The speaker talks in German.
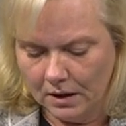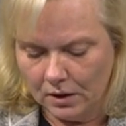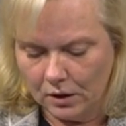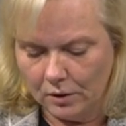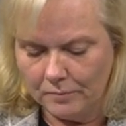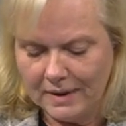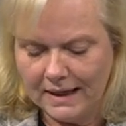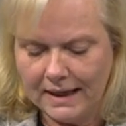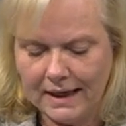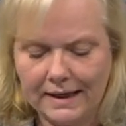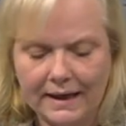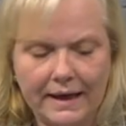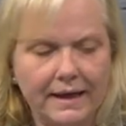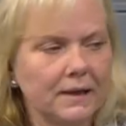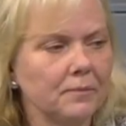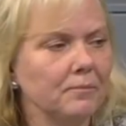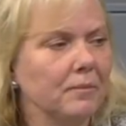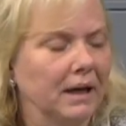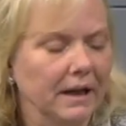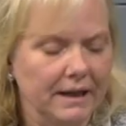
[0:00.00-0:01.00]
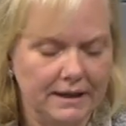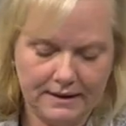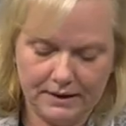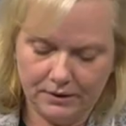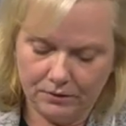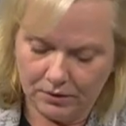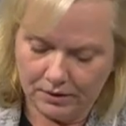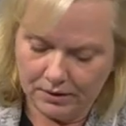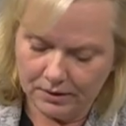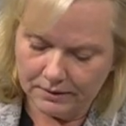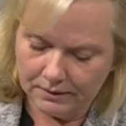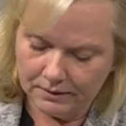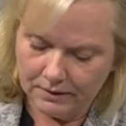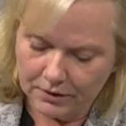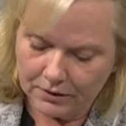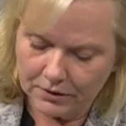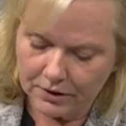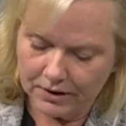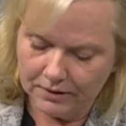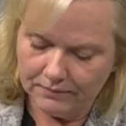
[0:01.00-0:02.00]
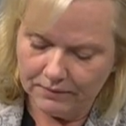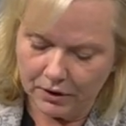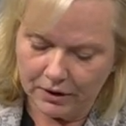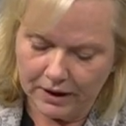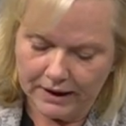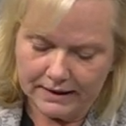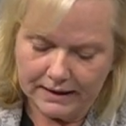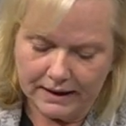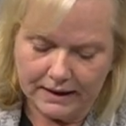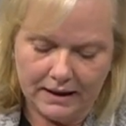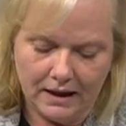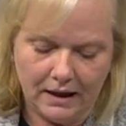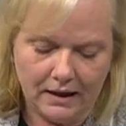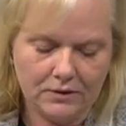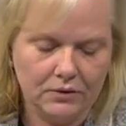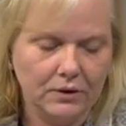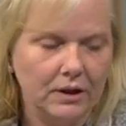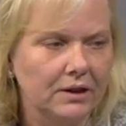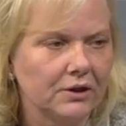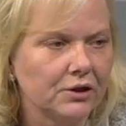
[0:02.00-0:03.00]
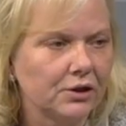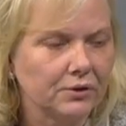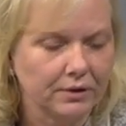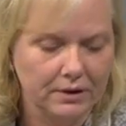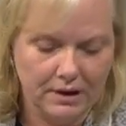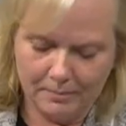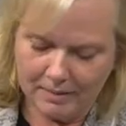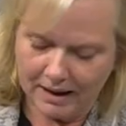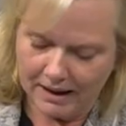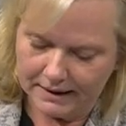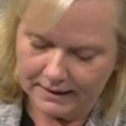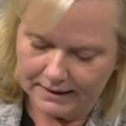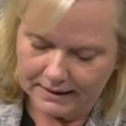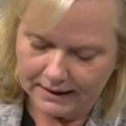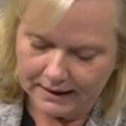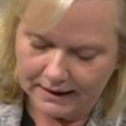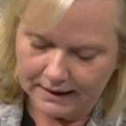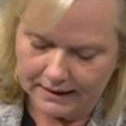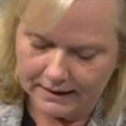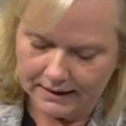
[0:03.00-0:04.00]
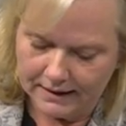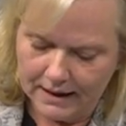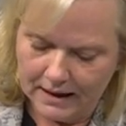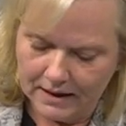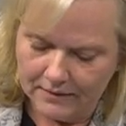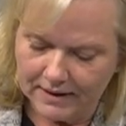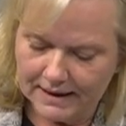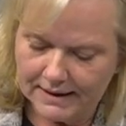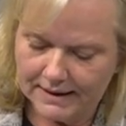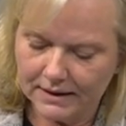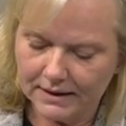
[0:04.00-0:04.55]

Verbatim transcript: Und mit der gleichen Berechtigung könnten wir heute eine Aktuelle Stunde beantragen, weil